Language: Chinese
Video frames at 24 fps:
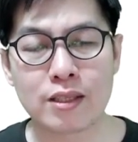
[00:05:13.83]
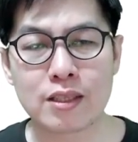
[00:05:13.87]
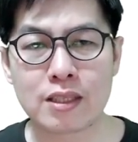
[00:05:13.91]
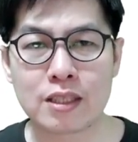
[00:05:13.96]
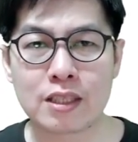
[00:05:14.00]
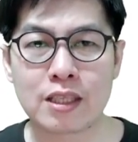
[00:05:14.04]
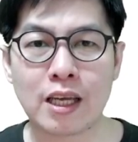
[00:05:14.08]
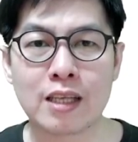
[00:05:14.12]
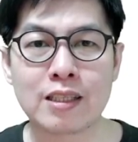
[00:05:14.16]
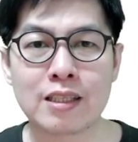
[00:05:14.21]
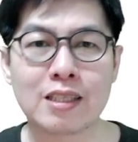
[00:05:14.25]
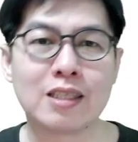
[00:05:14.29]

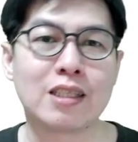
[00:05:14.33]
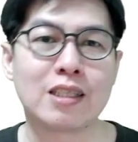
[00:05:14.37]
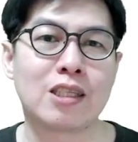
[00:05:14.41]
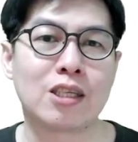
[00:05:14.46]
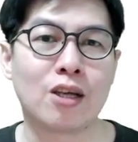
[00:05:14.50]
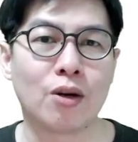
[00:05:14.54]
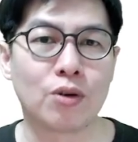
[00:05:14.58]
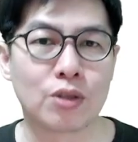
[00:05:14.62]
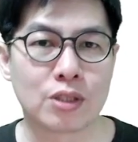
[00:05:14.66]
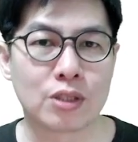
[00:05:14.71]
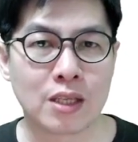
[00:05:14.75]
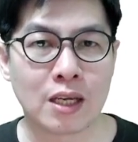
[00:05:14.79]
甚至
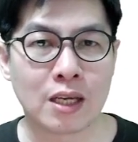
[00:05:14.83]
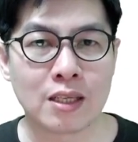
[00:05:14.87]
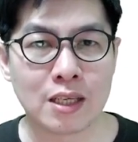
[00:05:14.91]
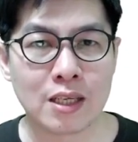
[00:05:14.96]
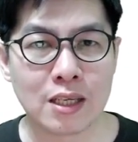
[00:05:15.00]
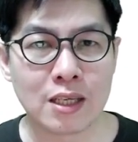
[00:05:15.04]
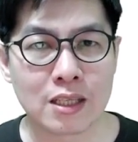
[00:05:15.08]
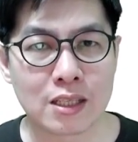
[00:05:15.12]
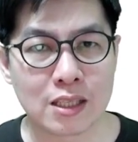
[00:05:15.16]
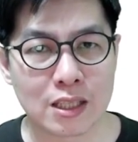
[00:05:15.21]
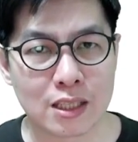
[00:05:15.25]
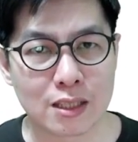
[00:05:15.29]
求生
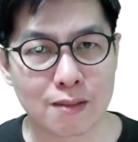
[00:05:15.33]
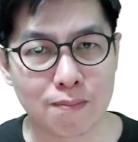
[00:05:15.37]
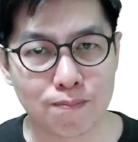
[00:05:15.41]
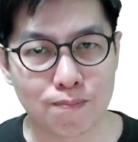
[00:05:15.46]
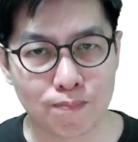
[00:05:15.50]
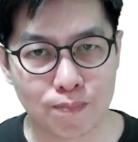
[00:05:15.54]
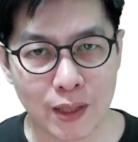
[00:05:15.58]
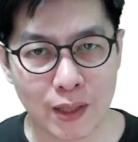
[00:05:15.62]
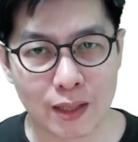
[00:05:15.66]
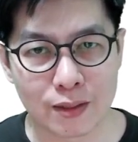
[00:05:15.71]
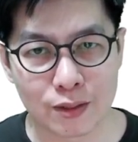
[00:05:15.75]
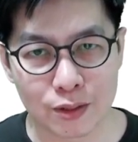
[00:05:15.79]
意志
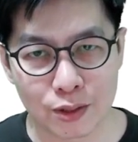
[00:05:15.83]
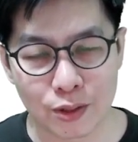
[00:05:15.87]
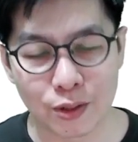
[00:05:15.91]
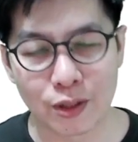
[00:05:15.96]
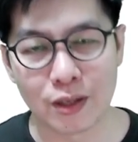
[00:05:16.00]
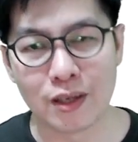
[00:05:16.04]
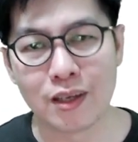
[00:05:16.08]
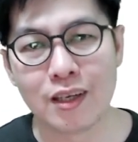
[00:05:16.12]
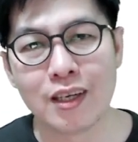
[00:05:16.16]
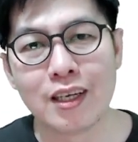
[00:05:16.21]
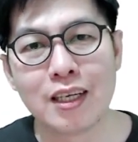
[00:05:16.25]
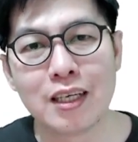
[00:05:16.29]
变
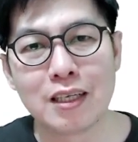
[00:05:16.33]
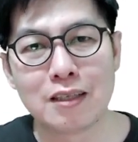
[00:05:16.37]
弱，